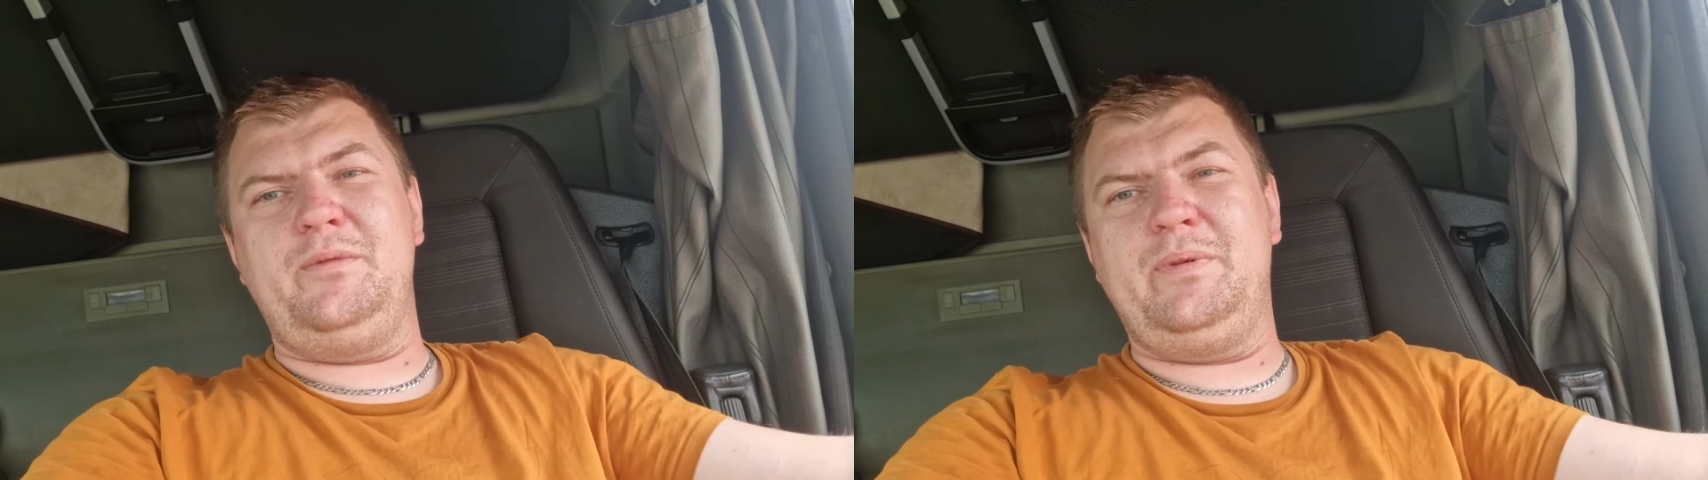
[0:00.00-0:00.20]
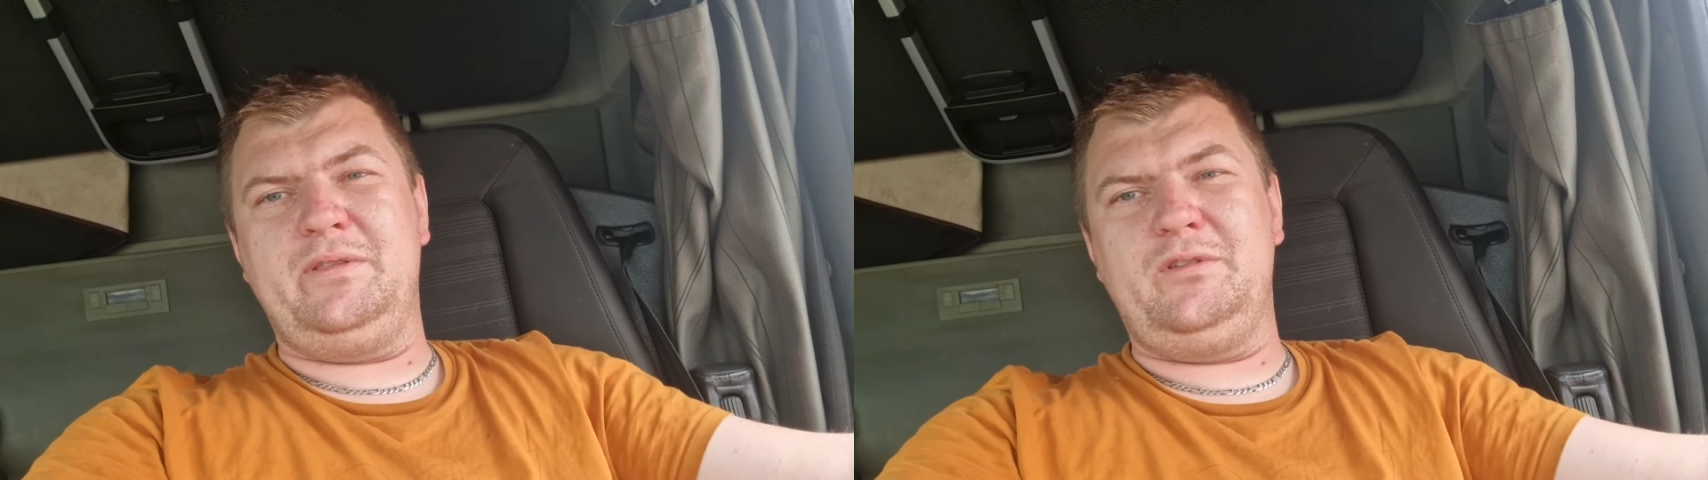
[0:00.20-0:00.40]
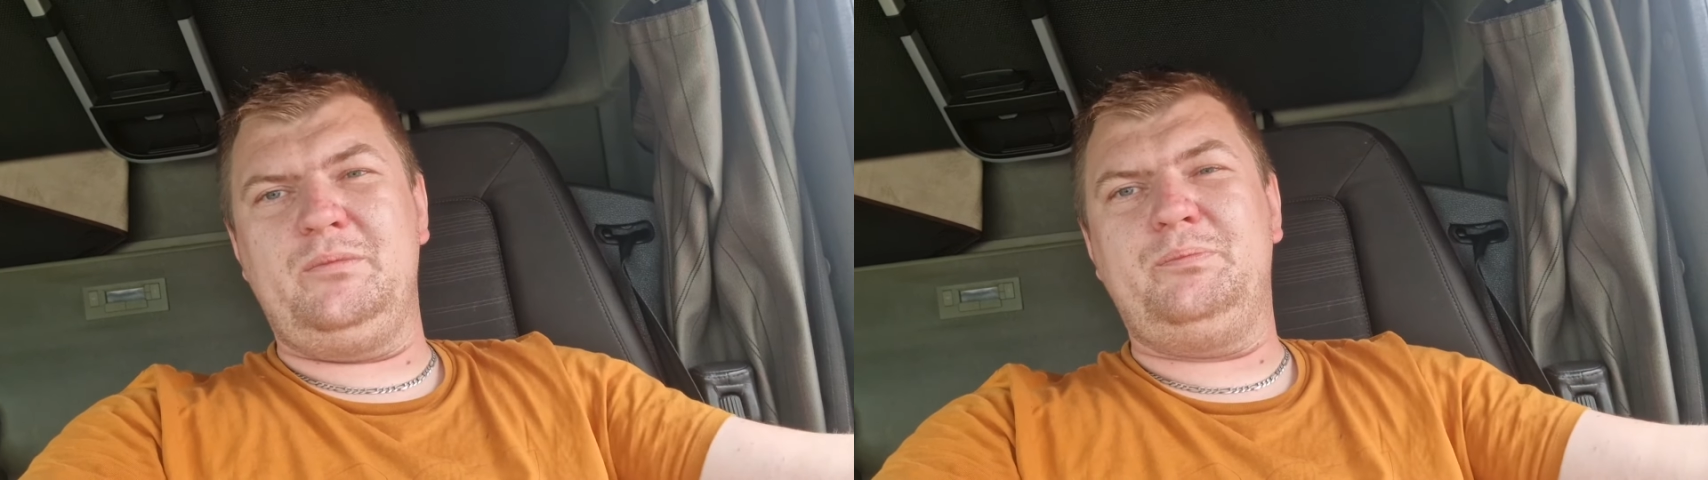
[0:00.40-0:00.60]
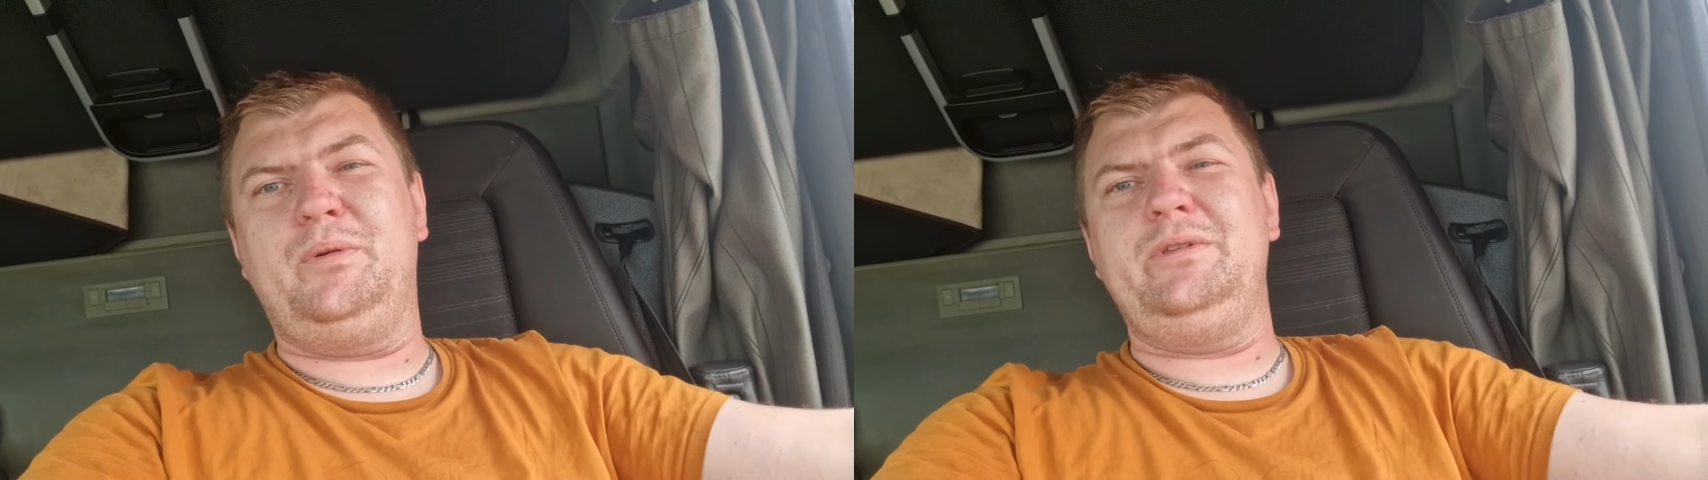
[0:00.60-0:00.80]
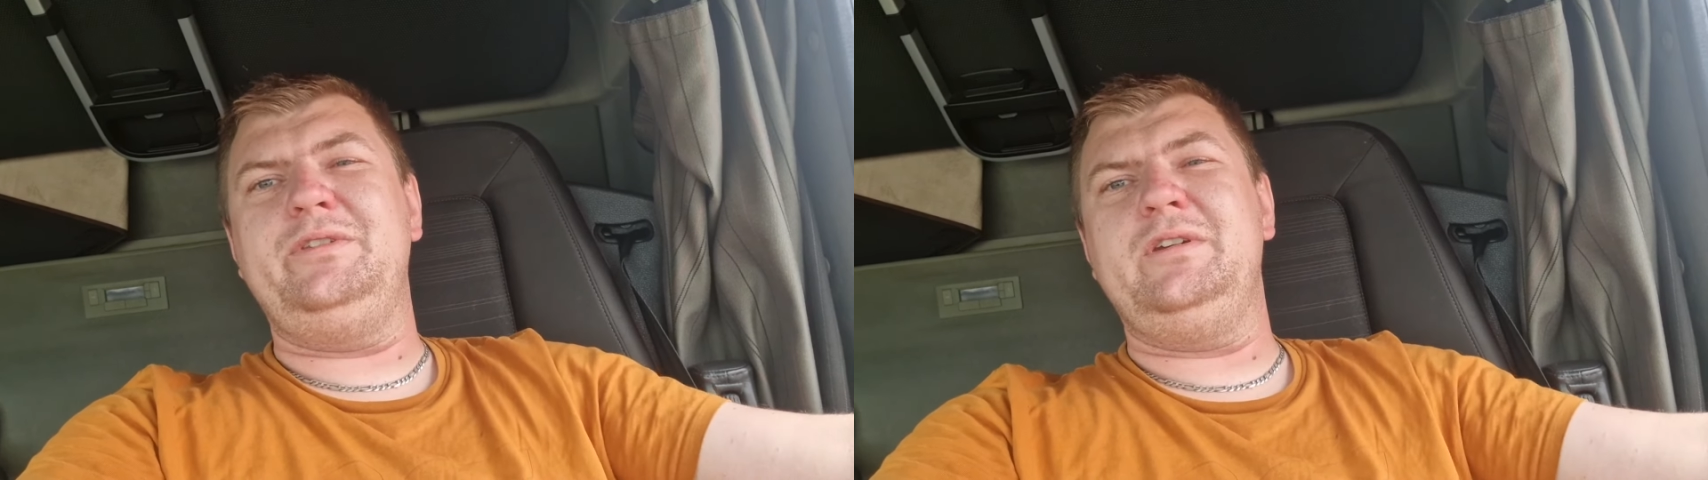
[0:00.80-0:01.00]
będą
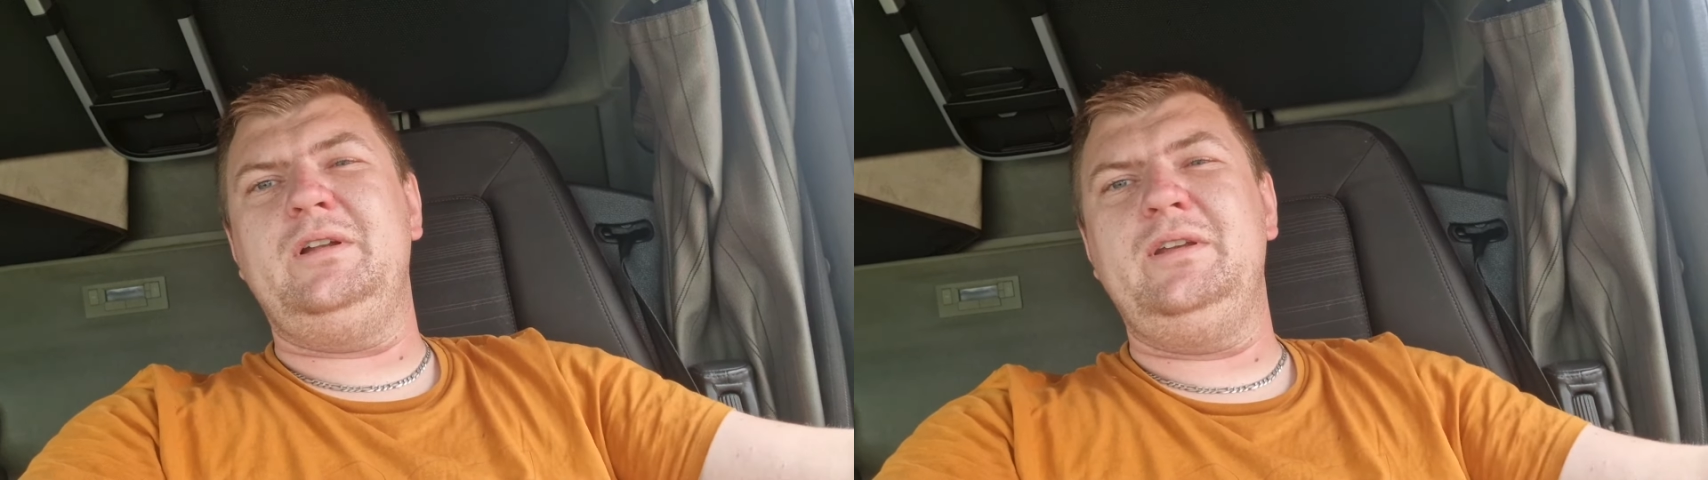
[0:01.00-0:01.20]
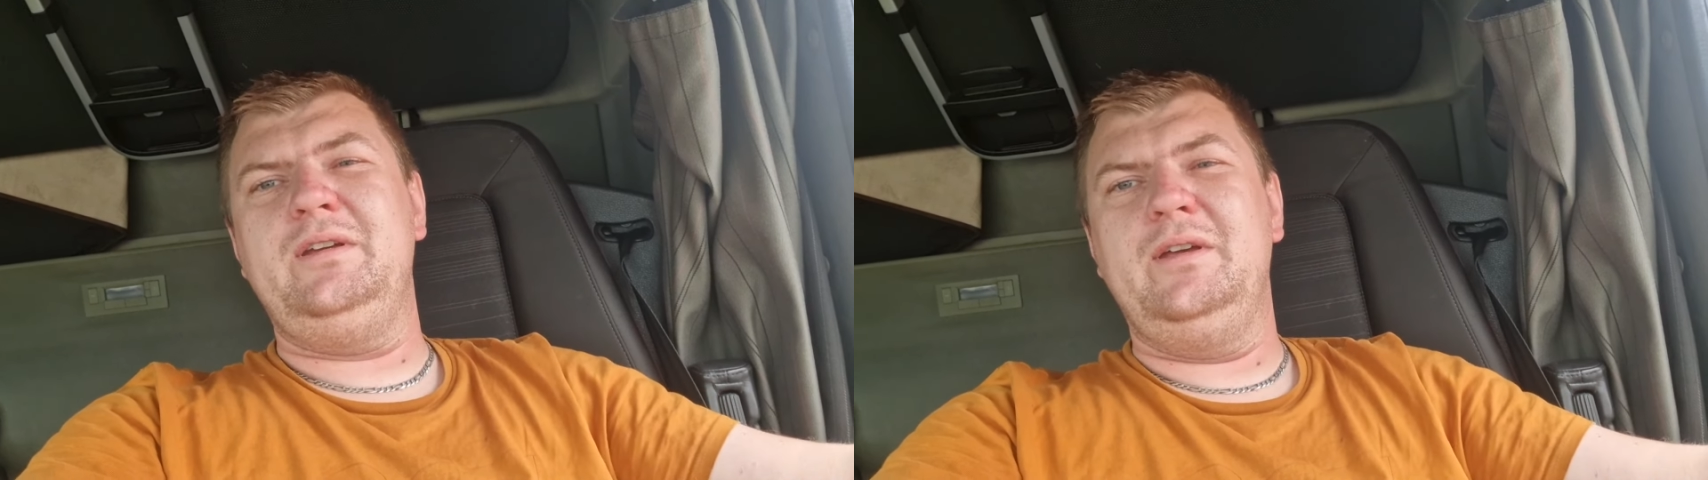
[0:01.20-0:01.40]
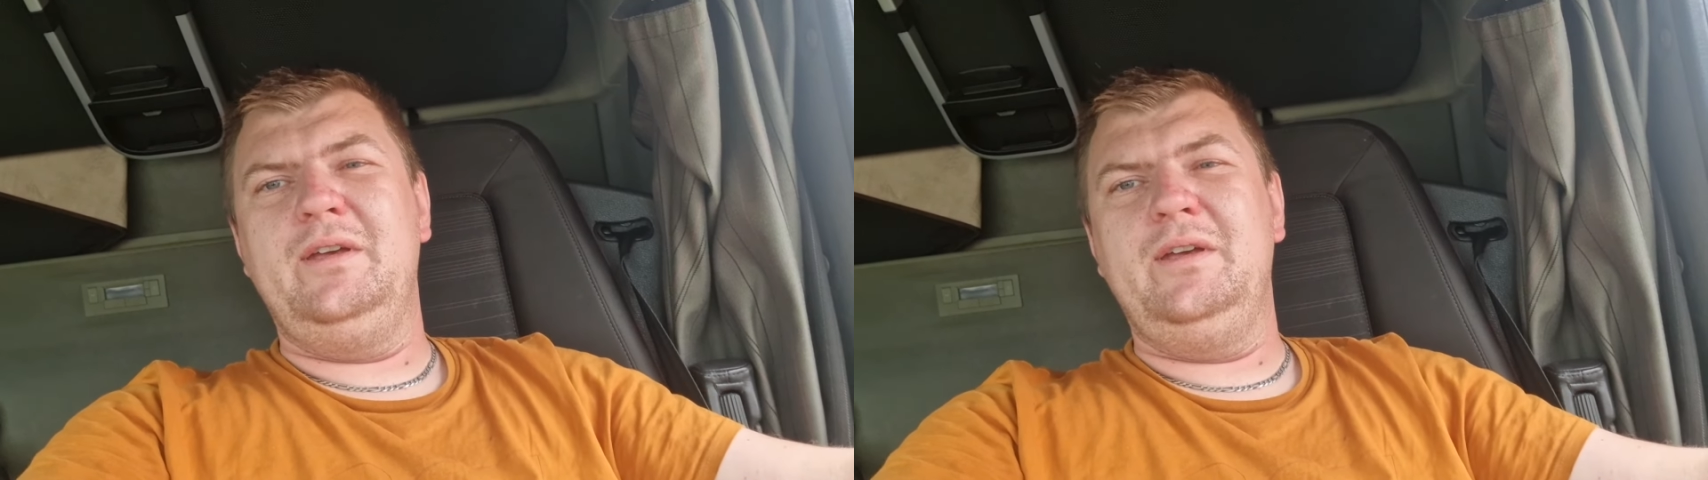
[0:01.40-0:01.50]
poniedzieli.